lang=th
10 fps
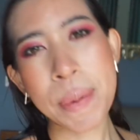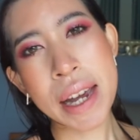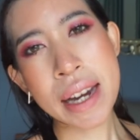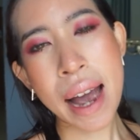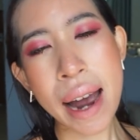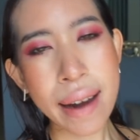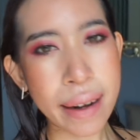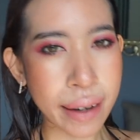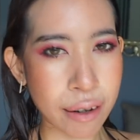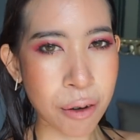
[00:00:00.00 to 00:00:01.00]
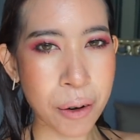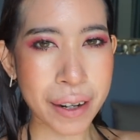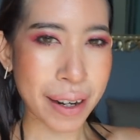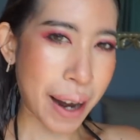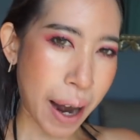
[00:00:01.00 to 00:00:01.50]
ปี้ แน่นๆกับทุกคน
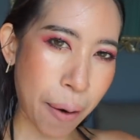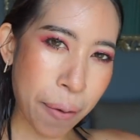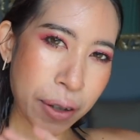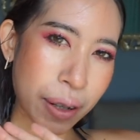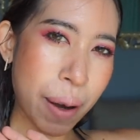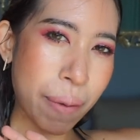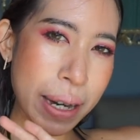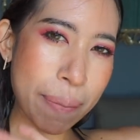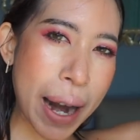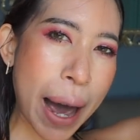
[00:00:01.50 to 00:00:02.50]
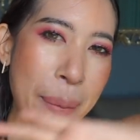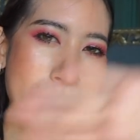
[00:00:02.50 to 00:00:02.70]
นะคะ สำหรับวันนี้ไปแล้ว